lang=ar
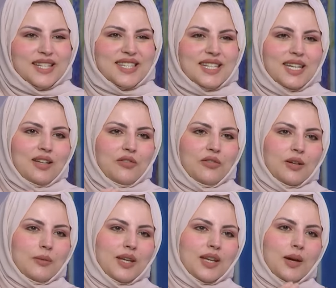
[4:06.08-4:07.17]
90%
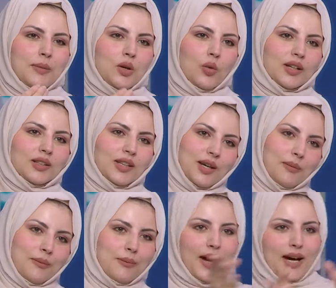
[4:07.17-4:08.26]
من
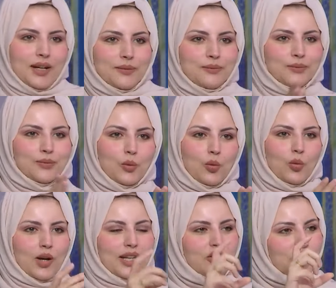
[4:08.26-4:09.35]
وقتهم معه
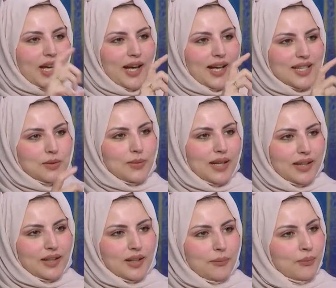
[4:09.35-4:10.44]
والجهاز صحيح.
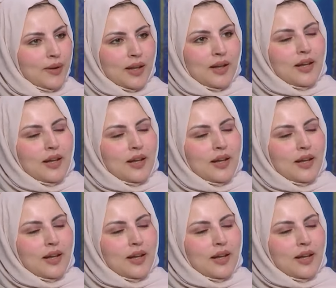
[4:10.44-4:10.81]
بيدهم وهذا